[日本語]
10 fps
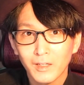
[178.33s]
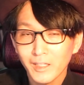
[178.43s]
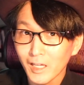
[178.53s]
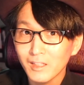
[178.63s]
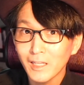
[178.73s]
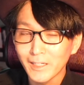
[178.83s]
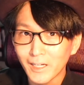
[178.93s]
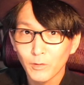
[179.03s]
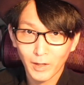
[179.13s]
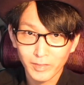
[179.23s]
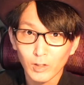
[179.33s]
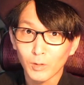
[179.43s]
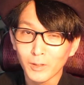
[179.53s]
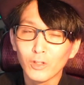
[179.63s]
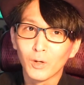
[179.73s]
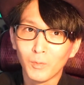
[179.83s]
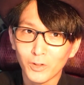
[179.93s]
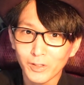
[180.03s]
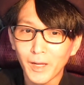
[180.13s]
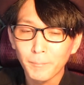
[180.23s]
期待してないなとかっていう人もいると思う
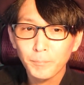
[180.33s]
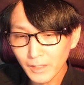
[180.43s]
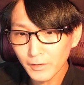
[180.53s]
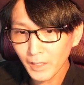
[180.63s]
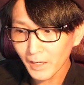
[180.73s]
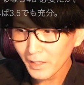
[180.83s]
のでなので